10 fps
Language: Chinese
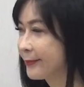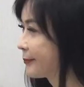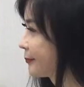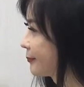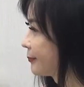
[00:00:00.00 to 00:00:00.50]
姐
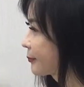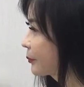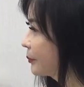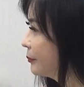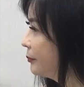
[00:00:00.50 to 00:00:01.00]
不是说
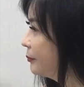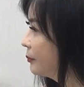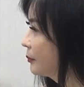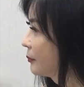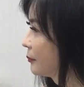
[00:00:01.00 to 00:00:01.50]
介绍产
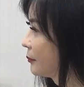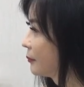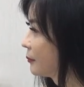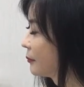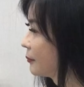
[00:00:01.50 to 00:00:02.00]
品给王
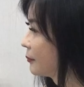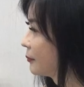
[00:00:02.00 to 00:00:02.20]
建